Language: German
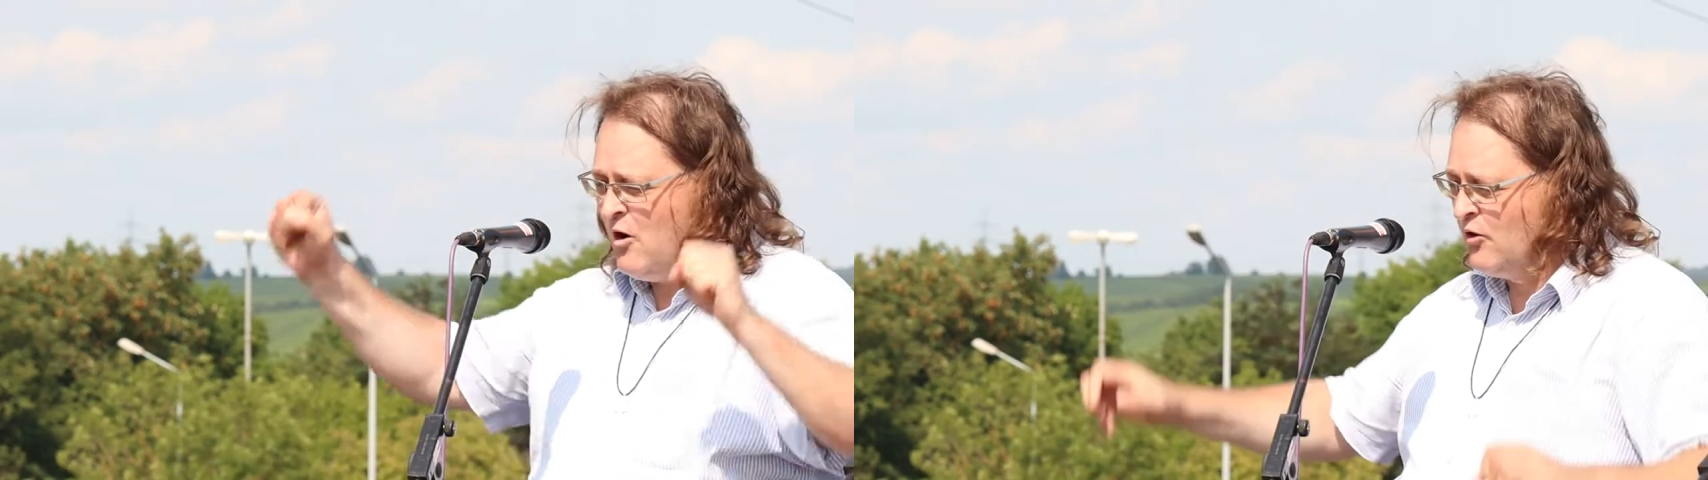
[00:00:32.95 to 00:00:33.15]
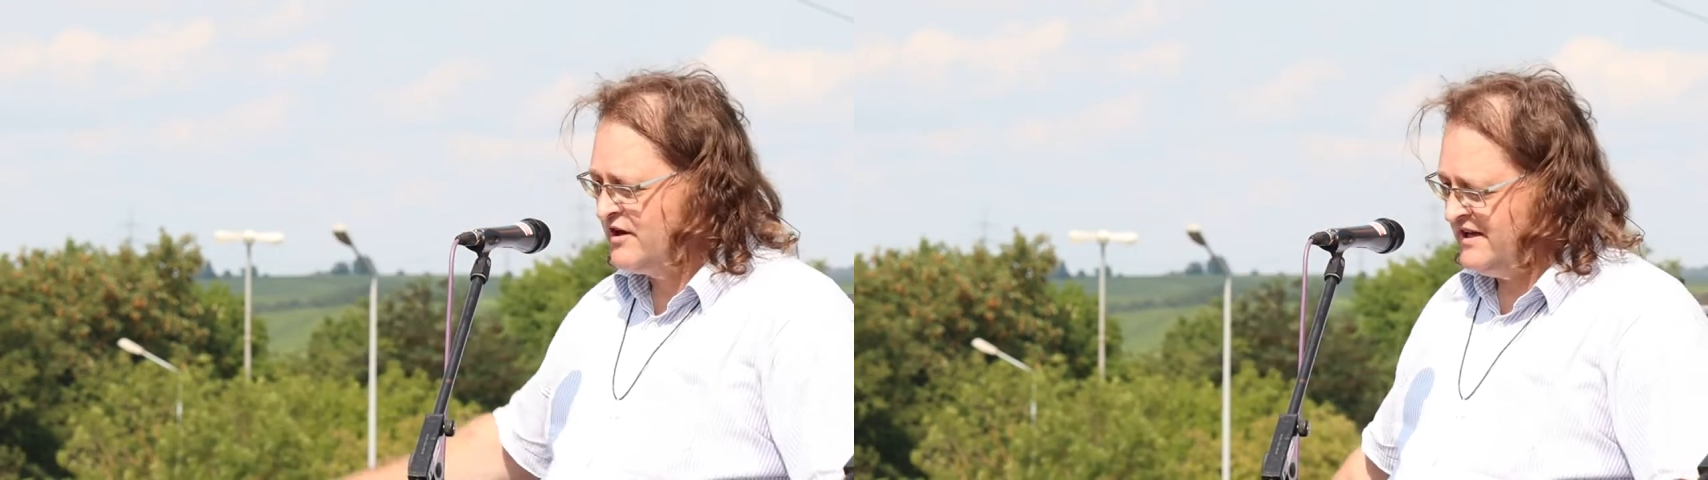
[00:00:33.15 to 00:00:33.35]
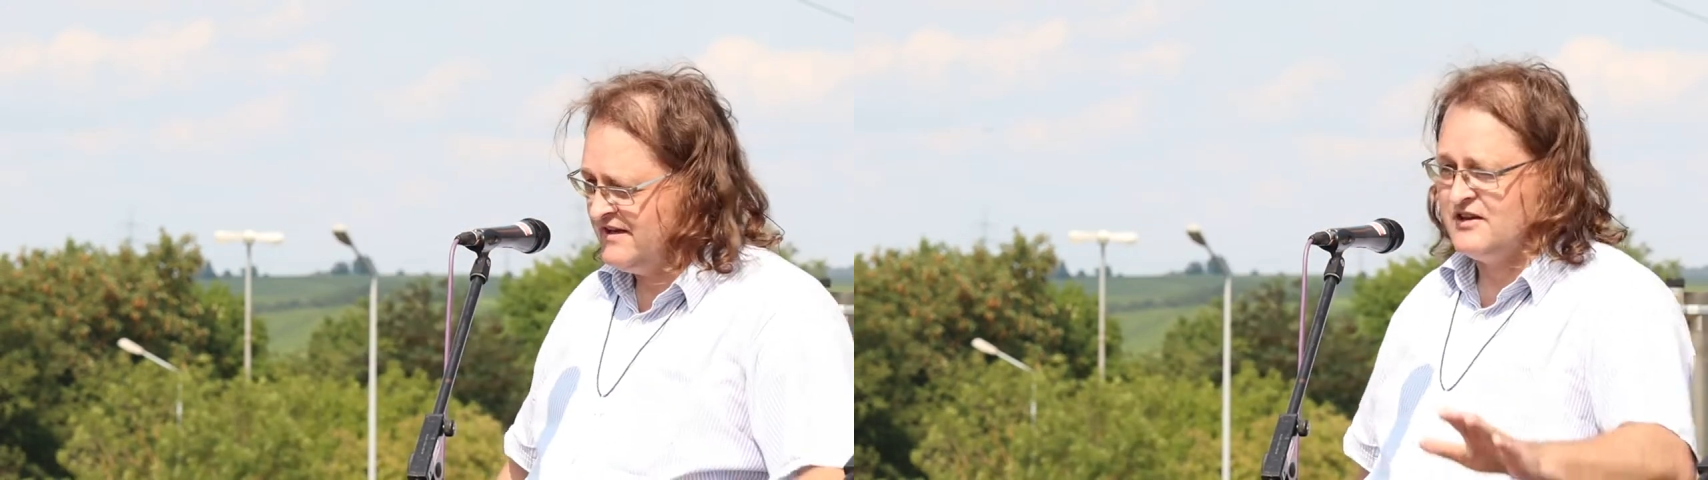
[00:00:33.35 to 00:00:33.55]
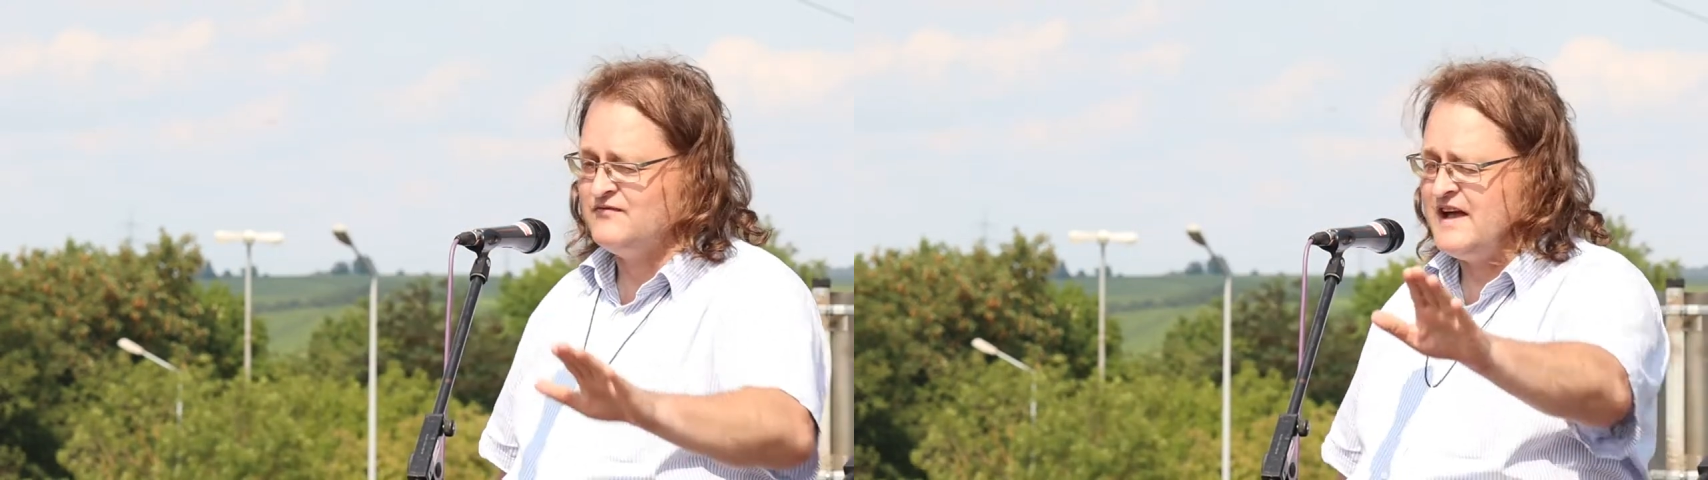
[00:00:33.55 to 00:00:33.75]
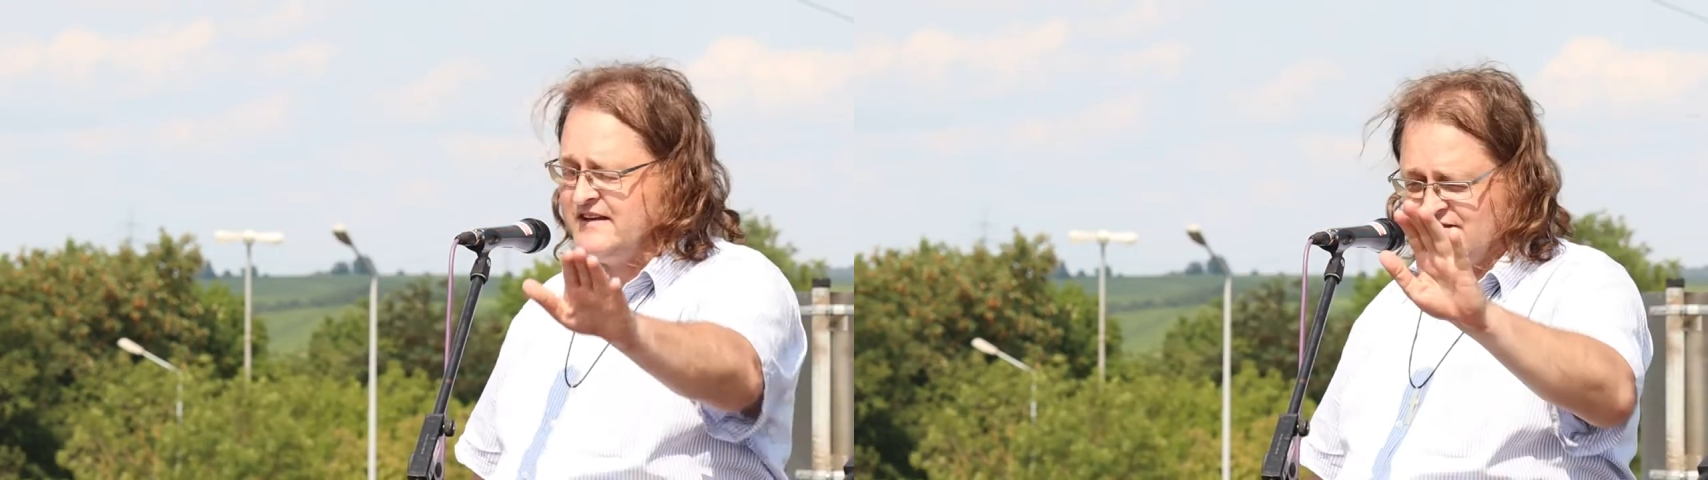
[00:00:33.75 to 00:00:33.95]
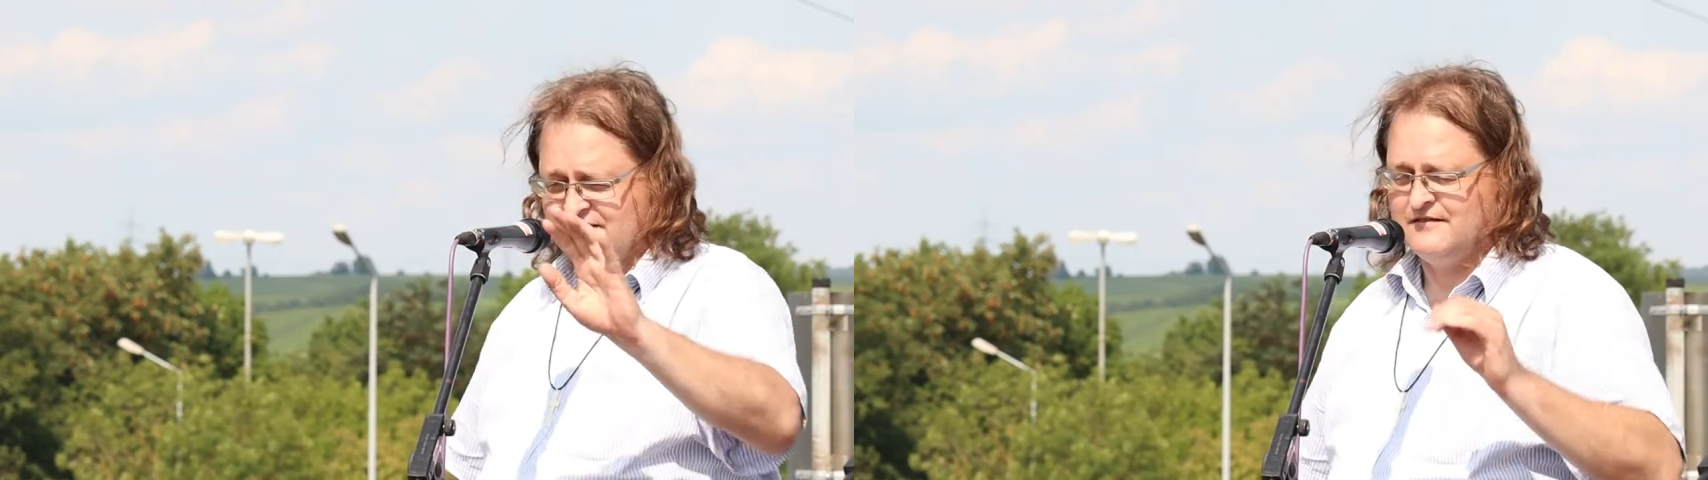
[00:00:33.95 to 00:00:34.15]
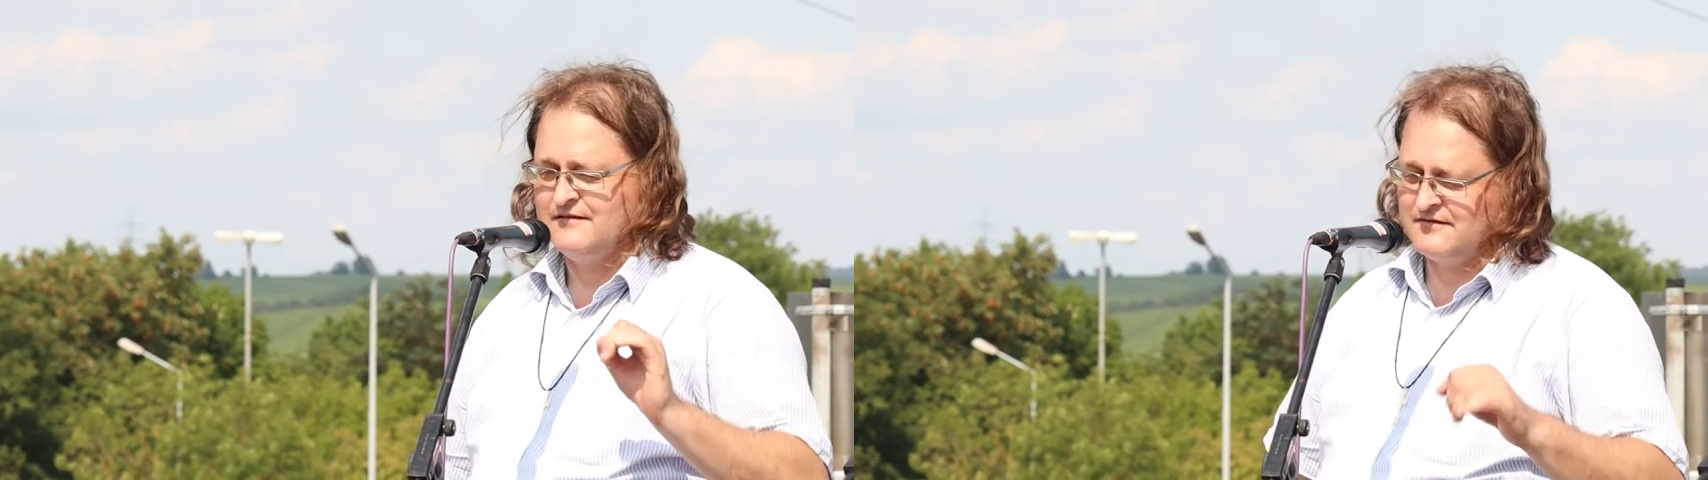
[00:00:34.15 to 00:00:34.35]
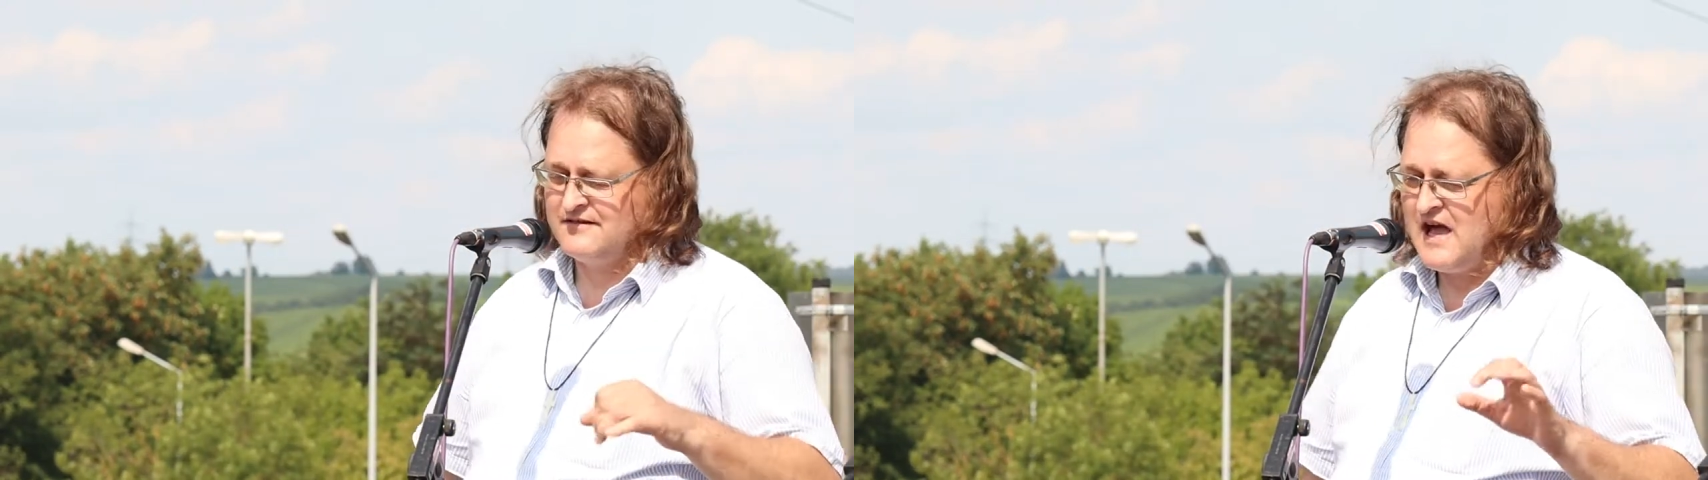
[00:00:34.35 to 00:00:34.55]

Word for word: Okay, das war jetzt äh,